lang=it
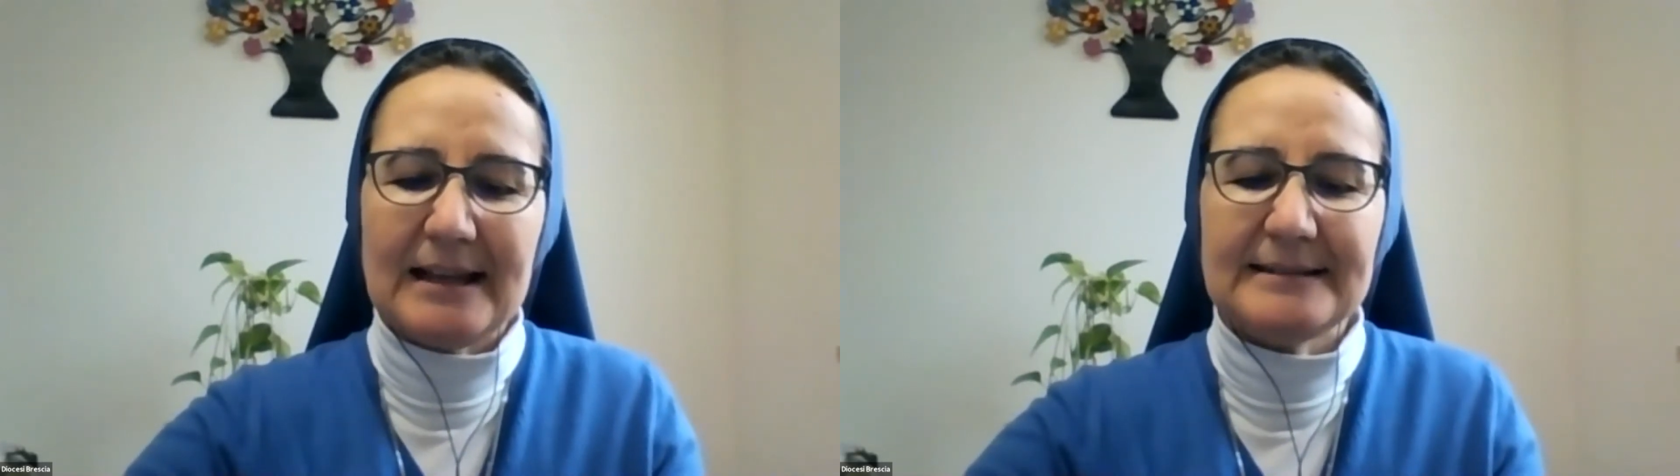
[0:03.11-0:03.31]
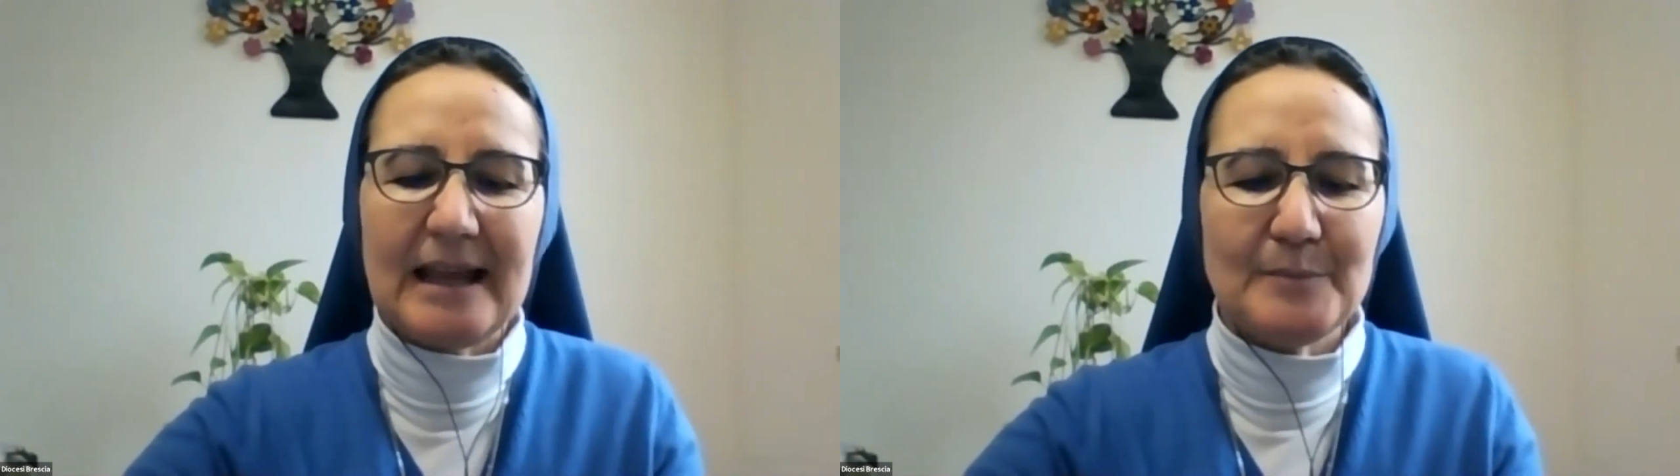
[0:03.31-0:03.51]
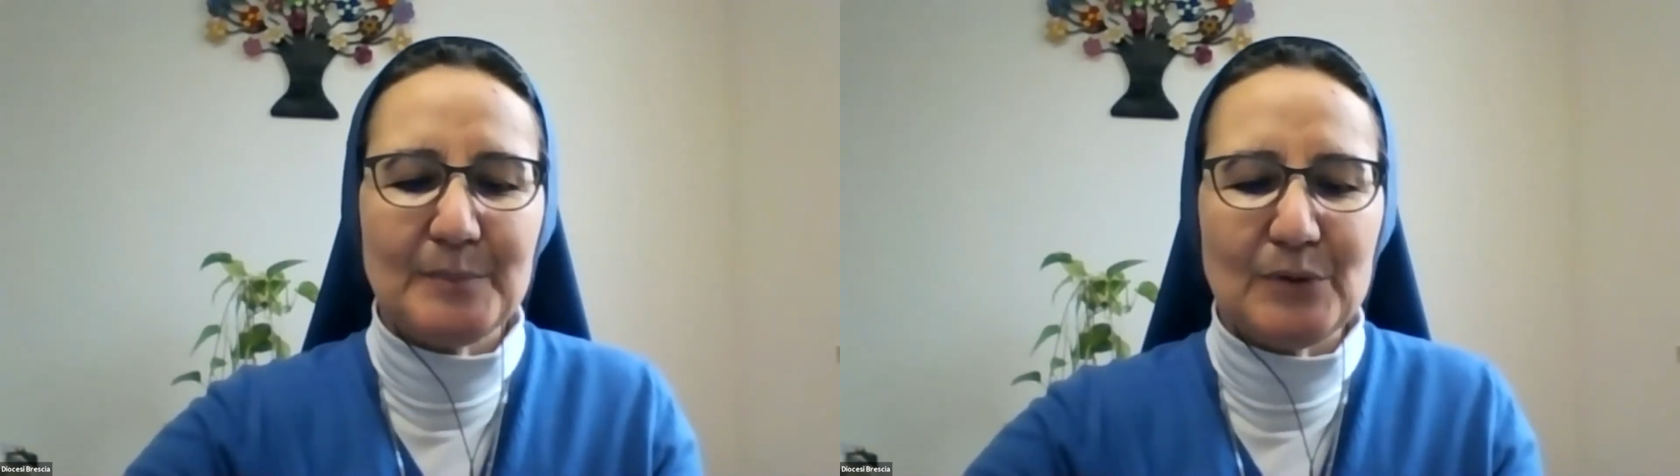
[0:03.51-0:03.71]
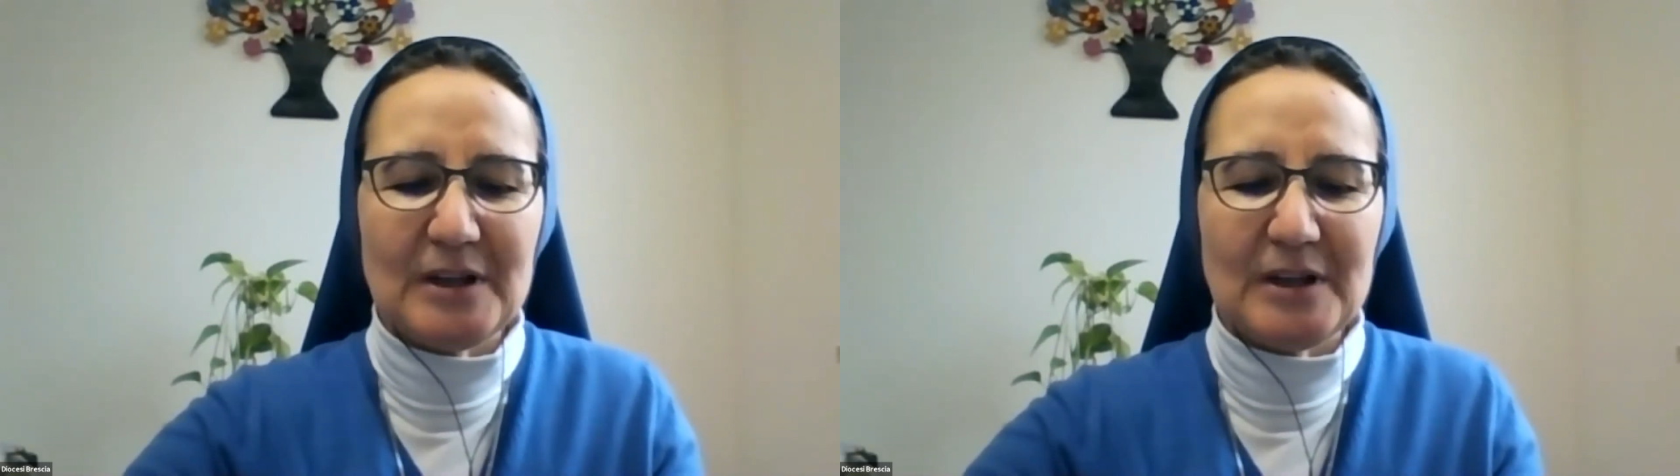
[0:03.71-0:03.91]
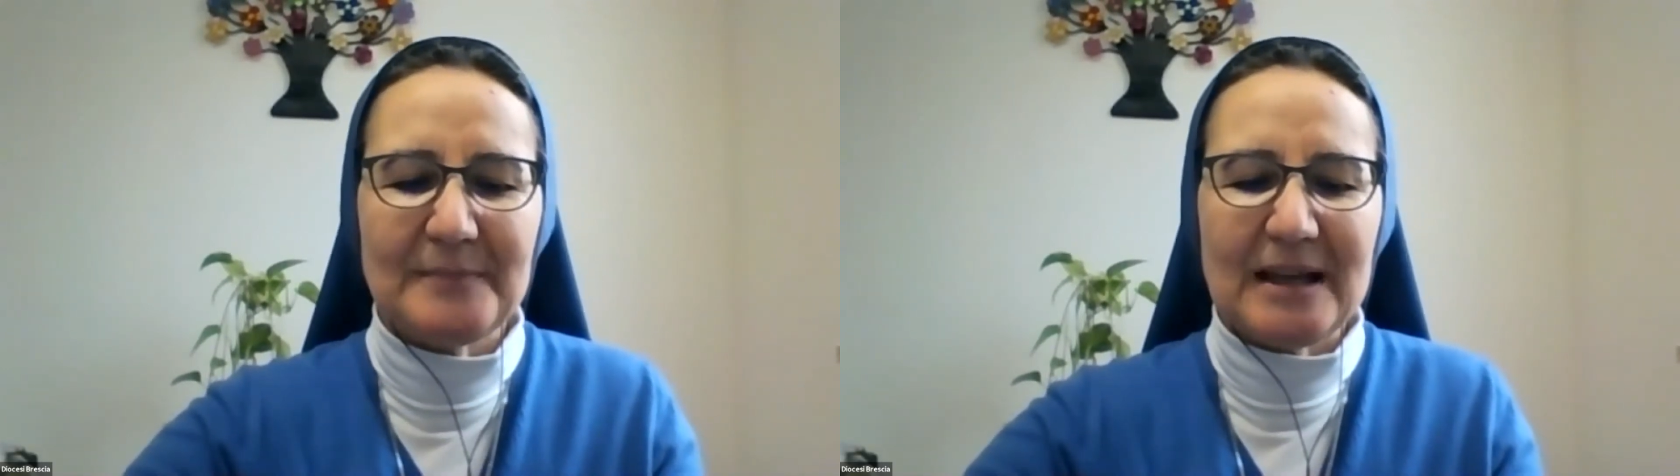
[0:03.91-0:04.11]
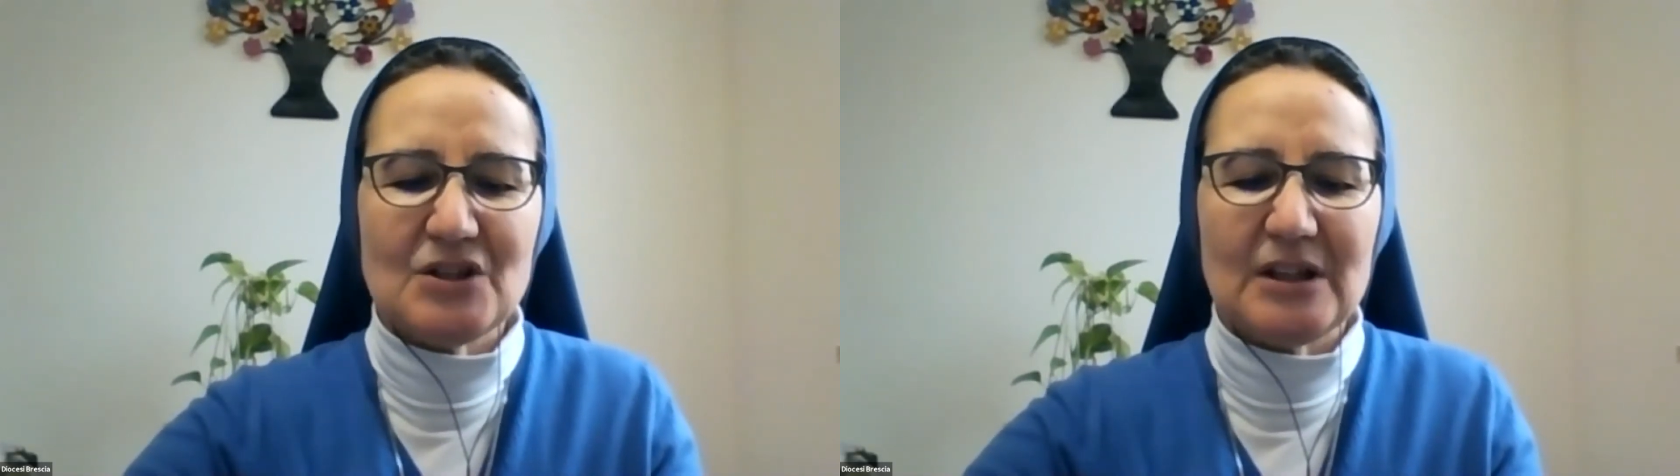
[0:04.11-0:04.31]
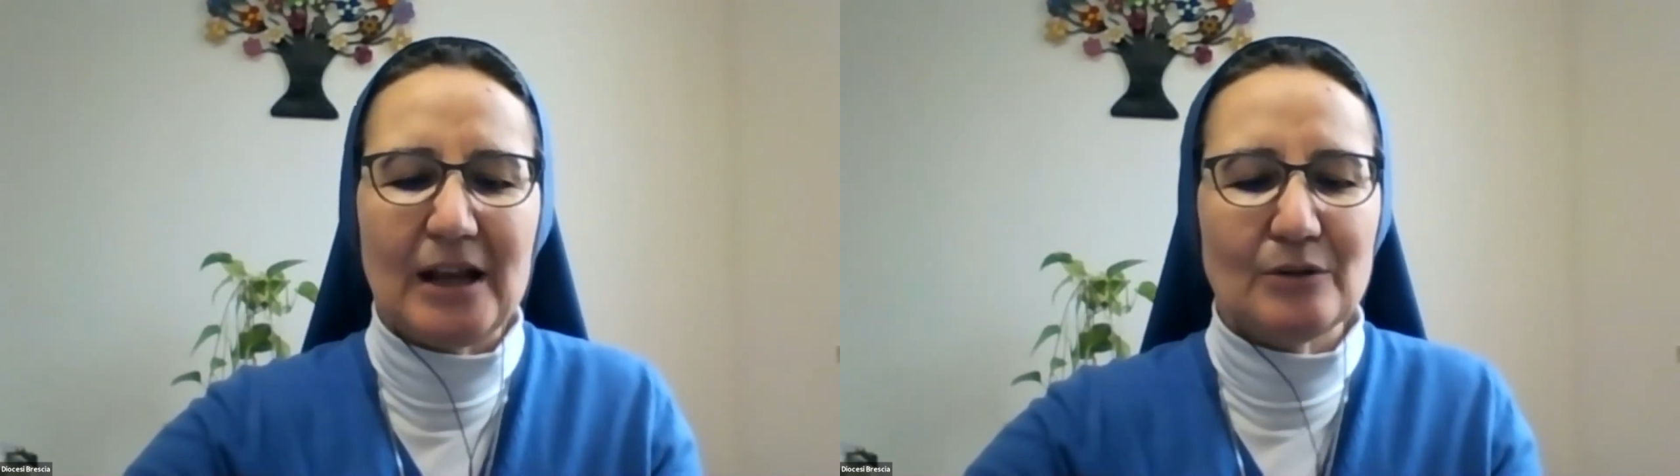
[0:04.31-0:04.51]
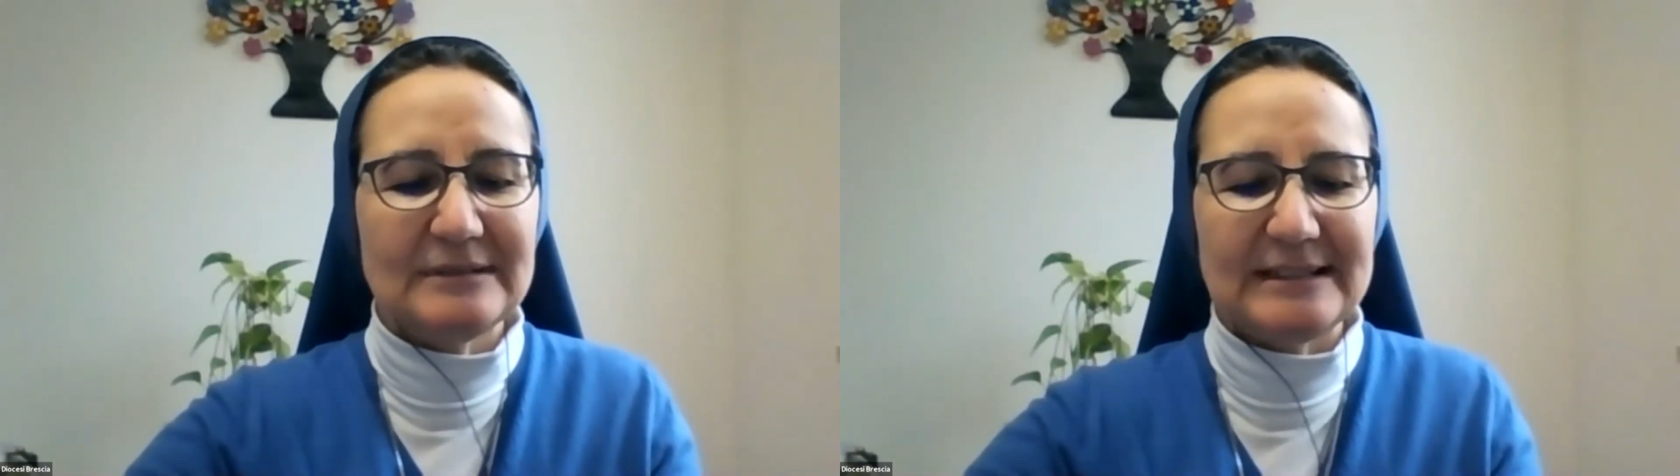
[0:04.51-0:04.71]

dell'itinerario formativo